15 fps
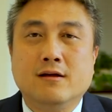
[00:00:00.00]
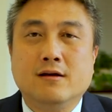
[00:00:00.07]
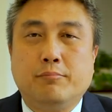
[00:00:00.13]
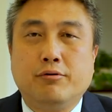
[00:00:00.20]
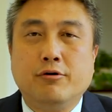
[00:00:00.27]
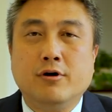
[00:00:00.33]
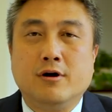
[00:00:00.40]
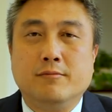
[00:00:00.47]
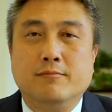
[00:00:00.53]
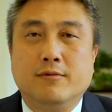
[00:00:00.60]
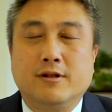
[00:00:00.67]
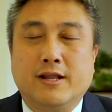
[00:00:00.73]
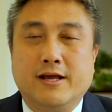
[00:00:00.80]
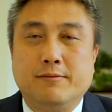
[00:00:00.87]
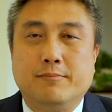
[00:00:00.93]

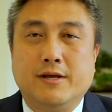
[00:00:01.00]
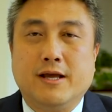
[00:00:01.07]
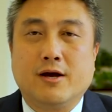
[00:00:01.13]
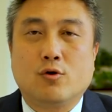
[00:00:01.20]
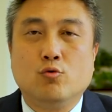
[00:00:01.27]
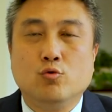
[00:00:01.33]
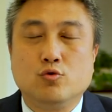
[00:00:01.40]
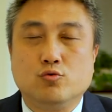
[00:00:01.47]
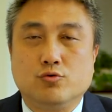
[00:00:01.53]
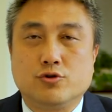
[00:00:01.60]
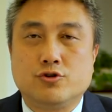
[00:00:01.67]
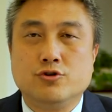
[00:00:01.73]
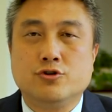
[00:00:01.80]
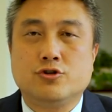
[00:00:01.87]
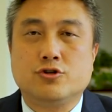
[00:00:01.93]
Perm 类别雇主
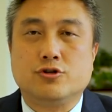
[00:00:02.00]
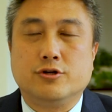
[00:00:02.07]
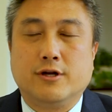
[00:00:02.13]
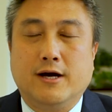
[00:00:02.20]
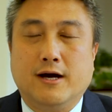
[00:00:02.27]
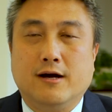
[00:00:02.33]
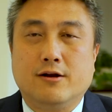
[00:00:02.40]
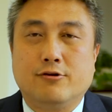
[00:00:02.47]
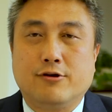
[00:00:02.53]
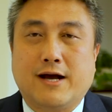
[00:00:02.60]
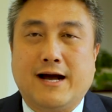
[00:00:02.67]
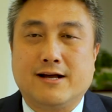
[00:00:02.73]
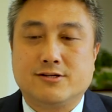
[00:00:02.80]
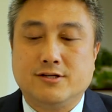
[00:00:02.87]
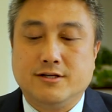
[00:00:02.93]
支持的绿
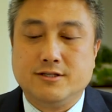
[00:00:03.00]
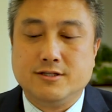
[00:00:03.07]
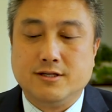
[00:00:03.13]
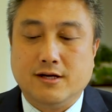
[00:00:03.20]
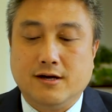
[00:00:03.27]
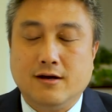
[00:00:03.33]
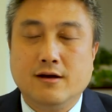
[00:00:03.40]
卡申请，